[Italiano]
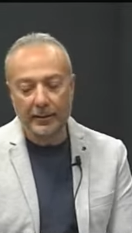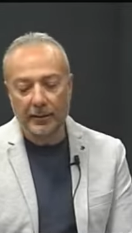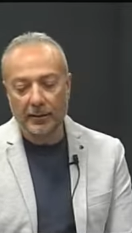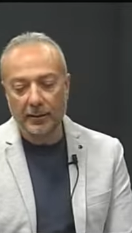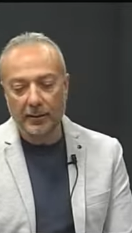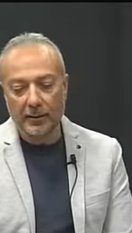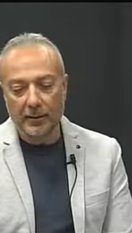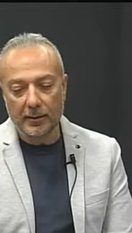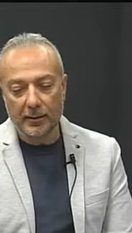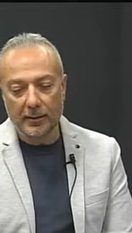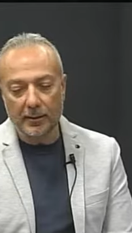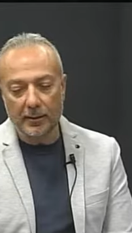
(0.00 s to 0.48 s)

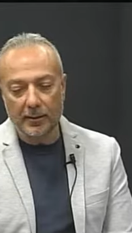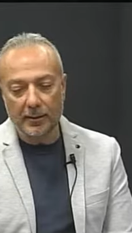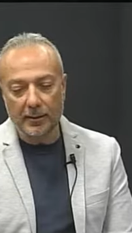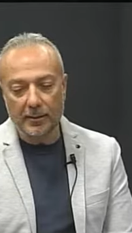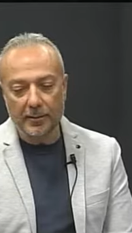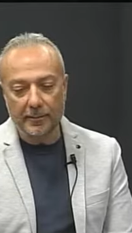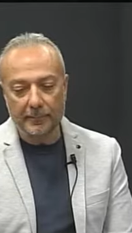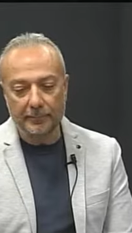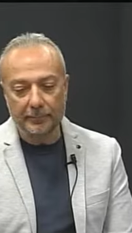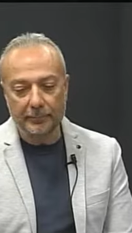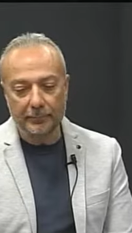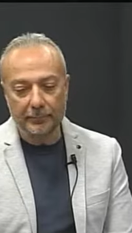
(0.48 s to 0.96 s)

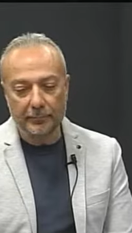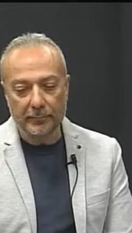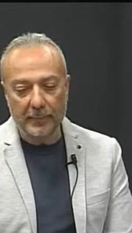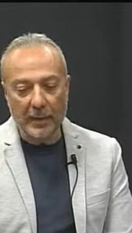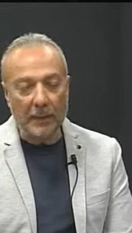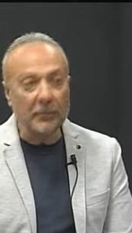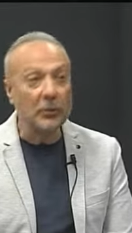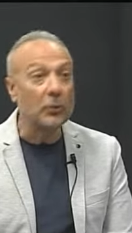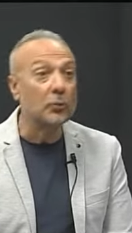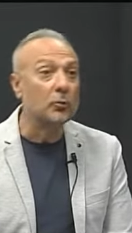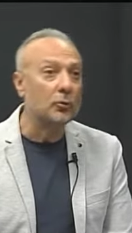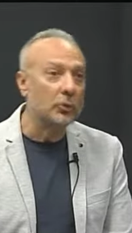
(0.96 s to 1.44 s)
Uh,
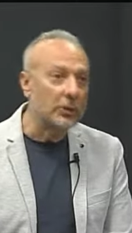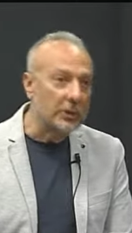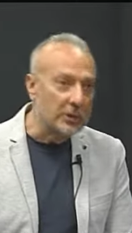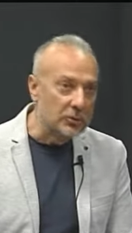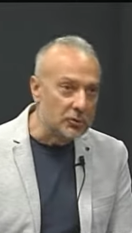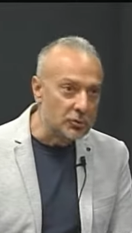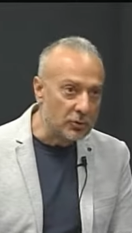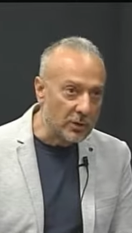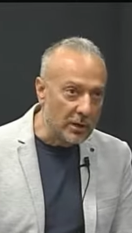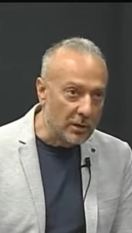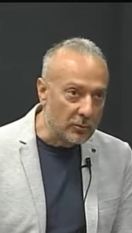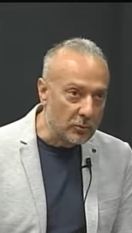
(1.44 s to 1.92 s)
almeno noi
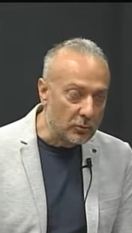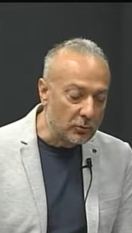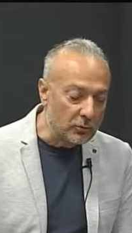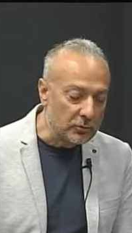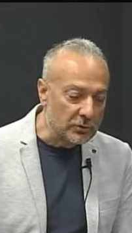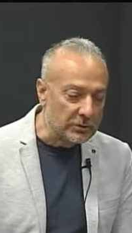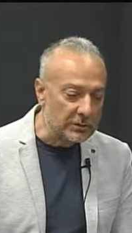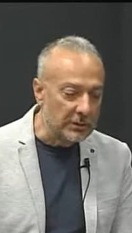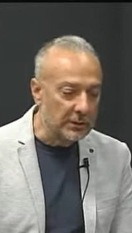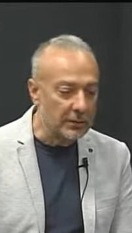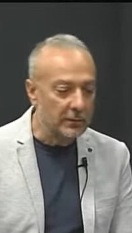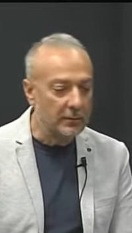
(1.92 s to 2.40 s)
ragioniamo
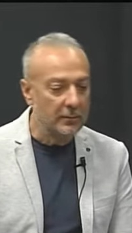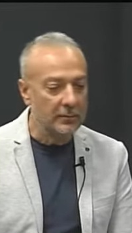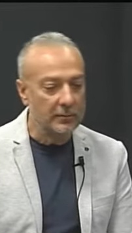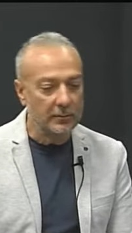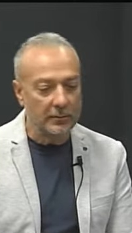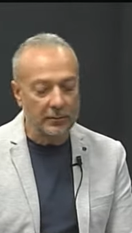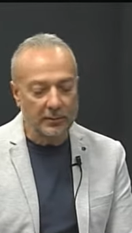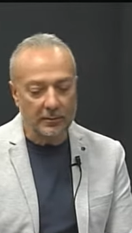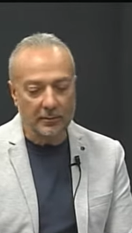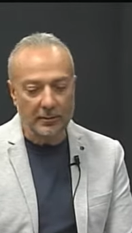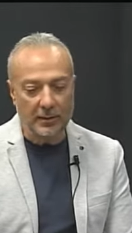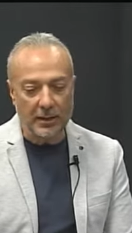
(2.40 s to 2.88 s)
così
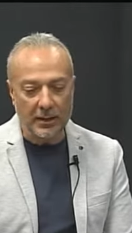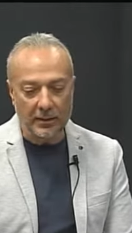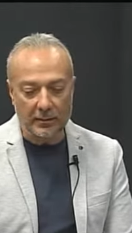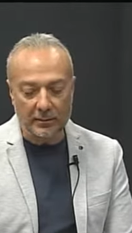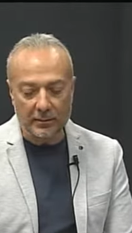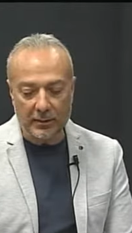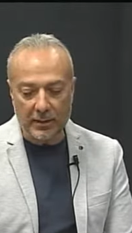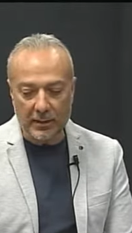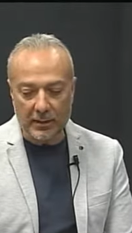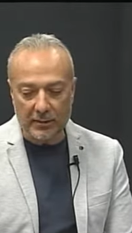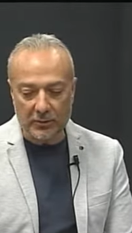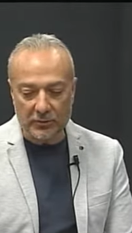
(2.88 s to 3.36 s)
eh,
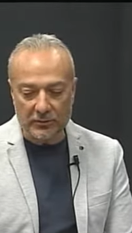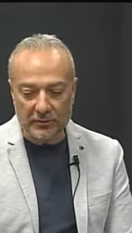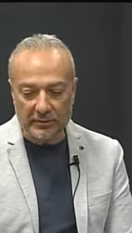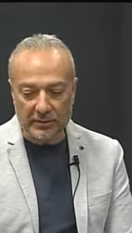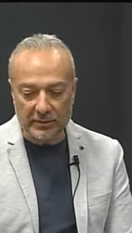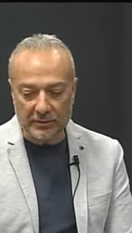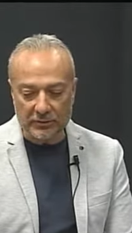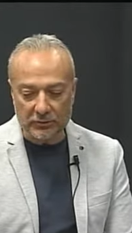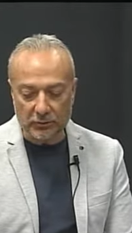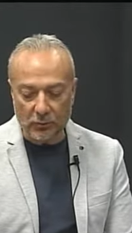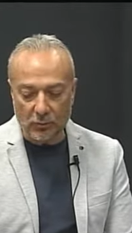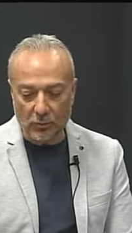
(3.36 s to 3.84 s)
nella nostra
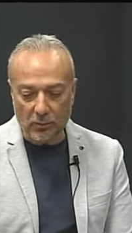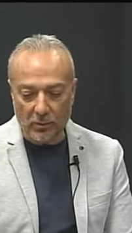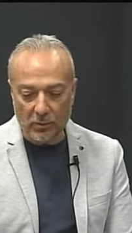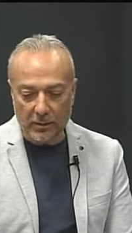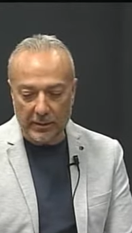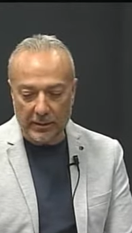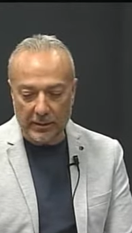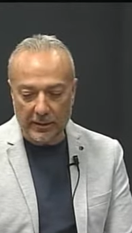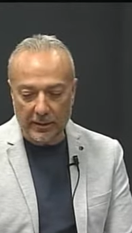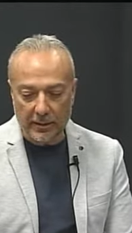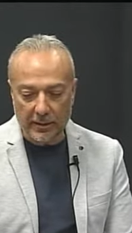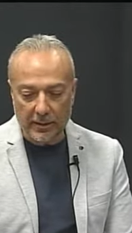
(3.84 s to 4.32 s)

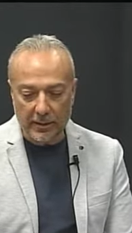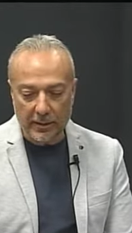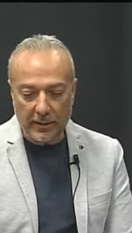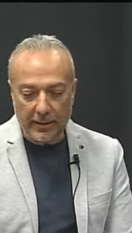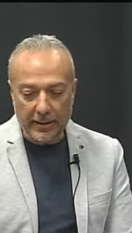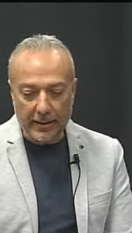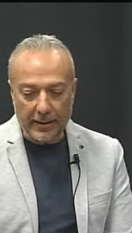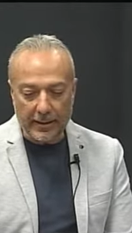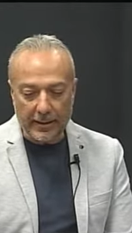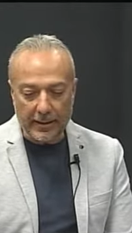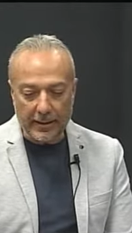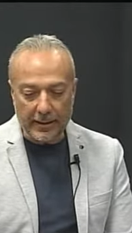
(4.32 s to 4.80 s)
scuola.
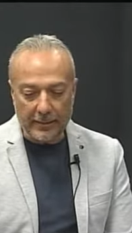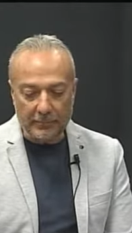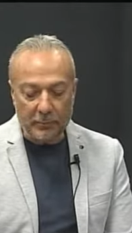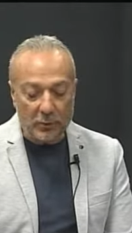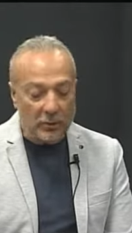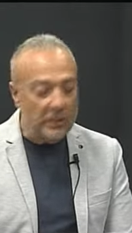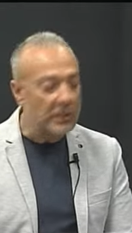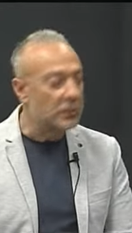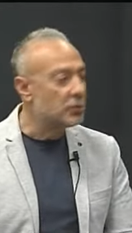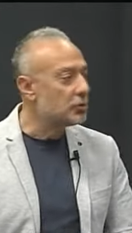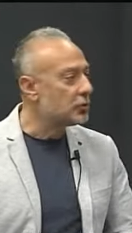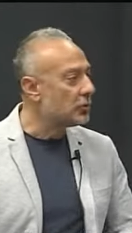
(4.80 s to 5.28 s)
E
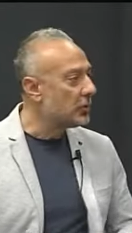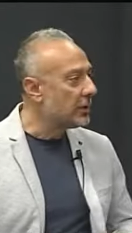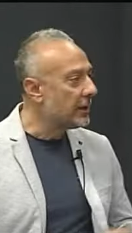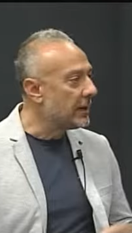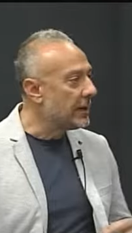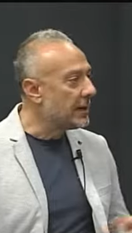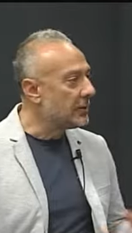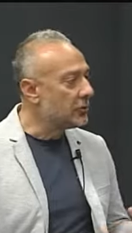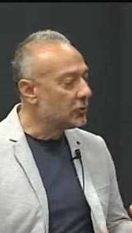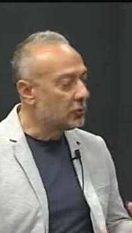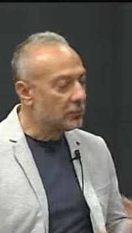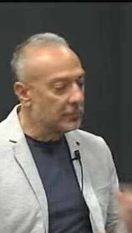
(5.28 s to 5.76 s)
Production
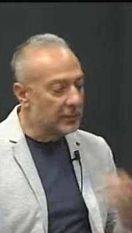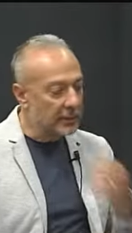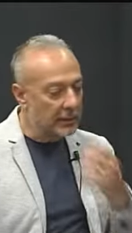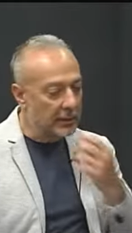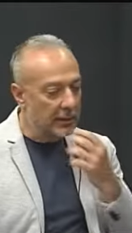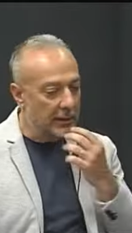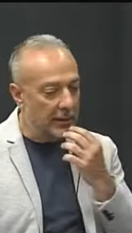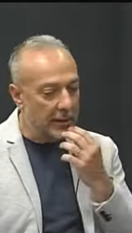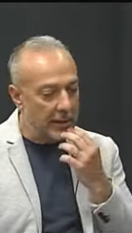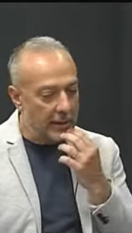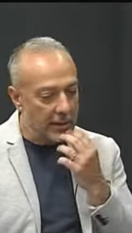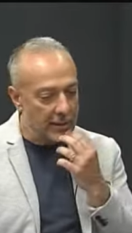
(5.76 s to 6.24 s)

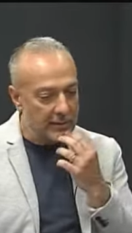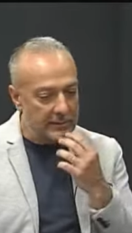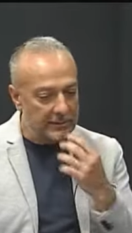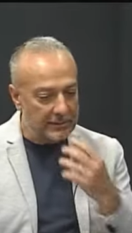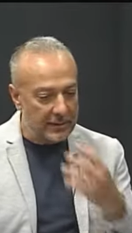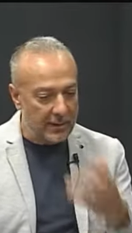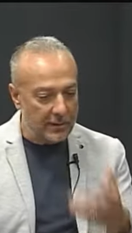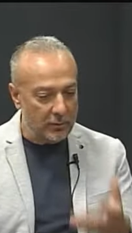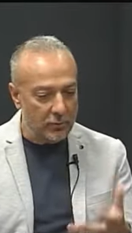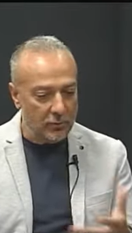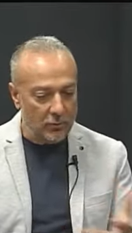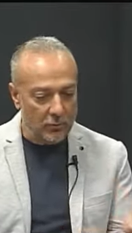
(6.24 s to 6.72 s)
Anatomy è
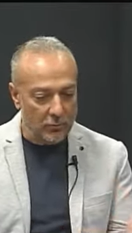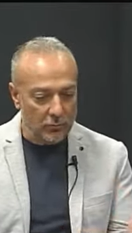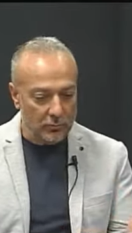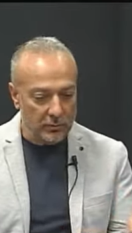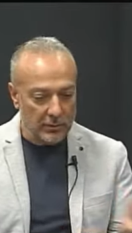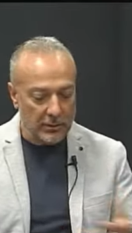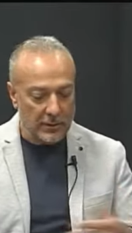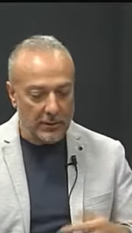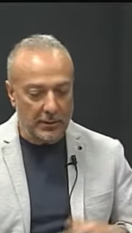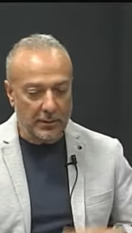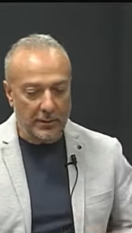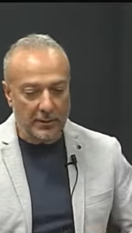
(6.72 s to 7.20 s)
stato
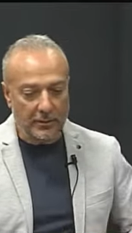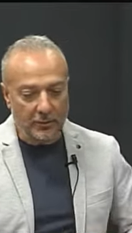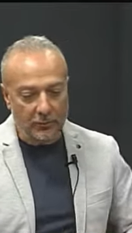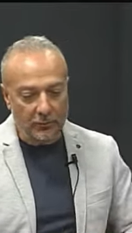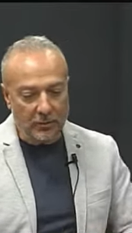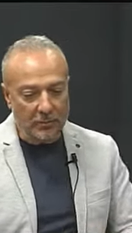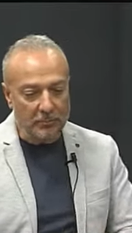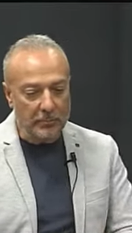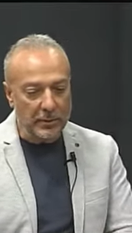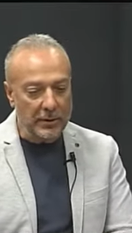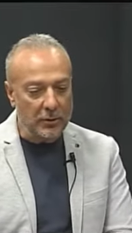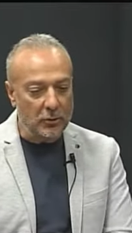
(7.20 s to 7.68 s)
un, un,
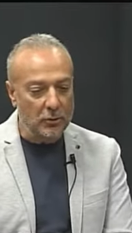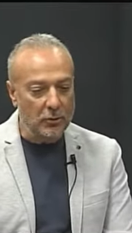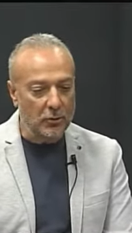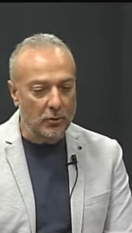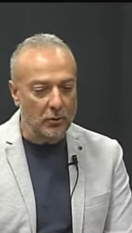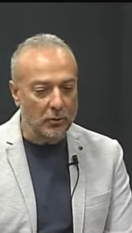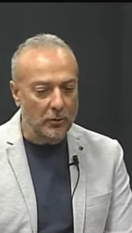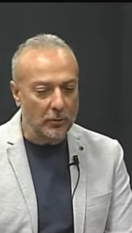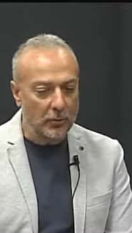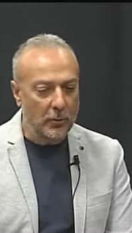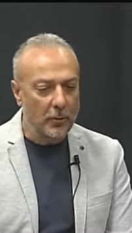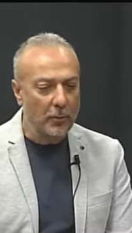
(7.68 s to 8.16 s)

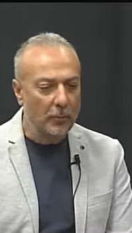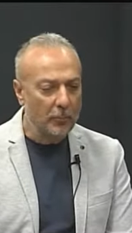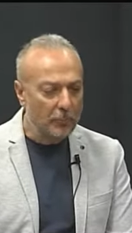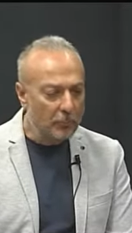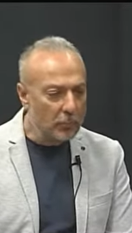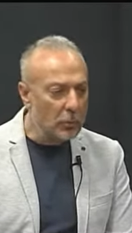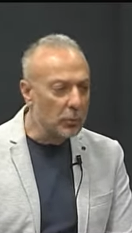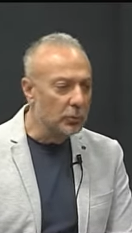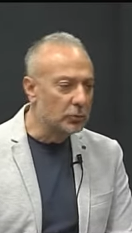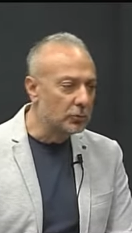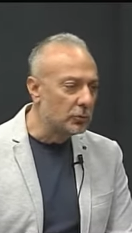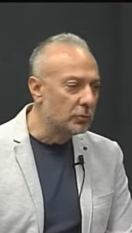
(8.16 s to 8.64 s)
impegno
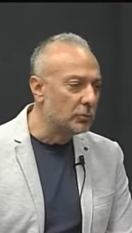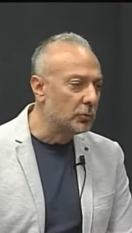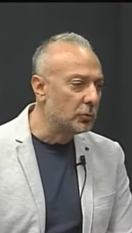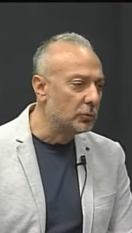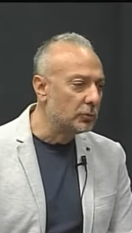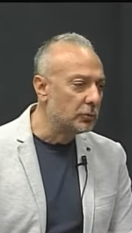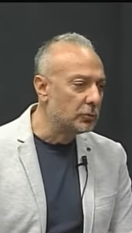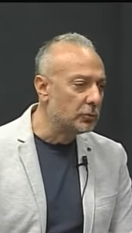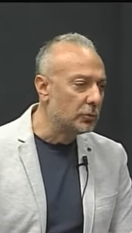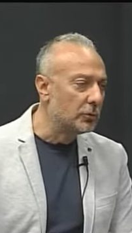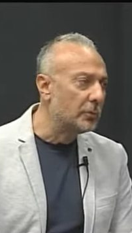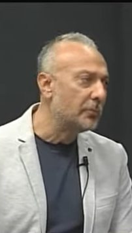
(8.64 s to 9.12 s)
molto
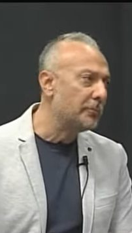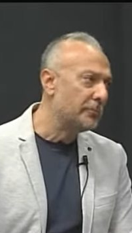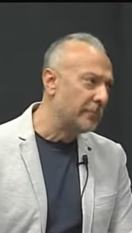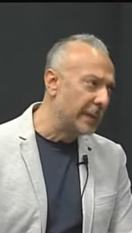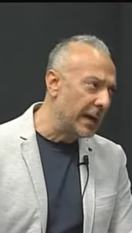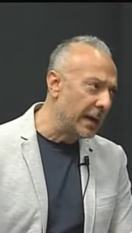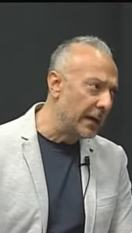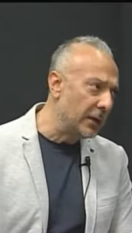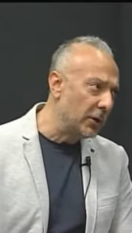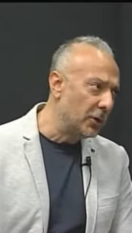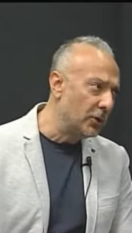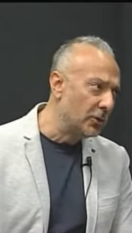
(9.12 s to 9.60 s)
molto
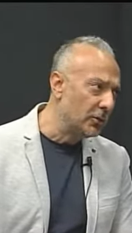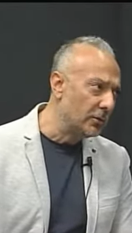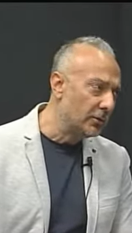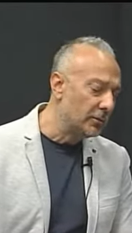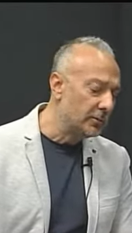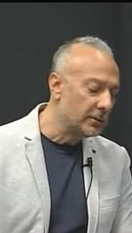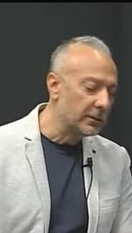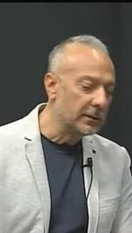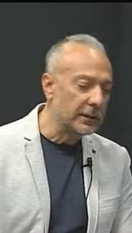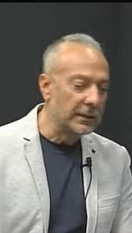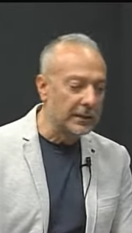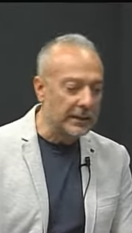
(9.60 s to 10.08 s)
bello,
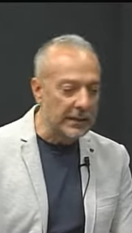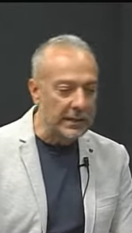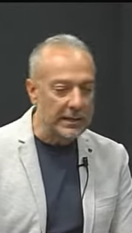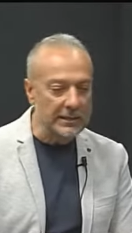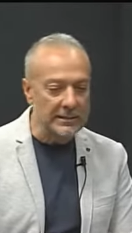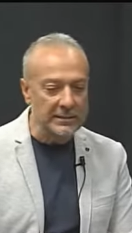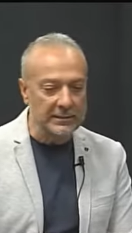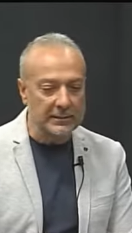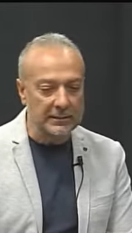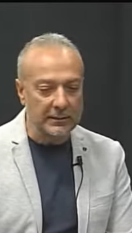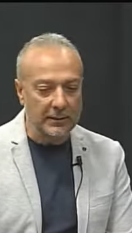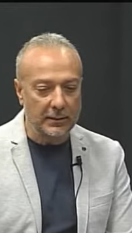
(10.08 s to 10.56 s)
i
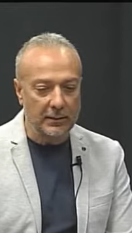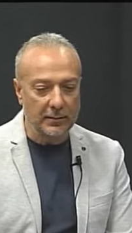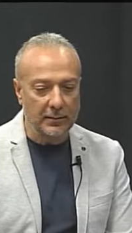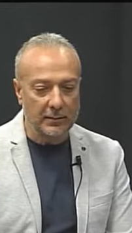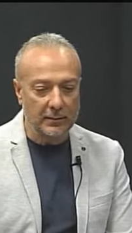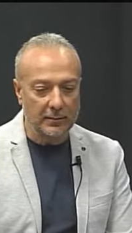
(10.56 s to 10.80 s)
ragazzi eh,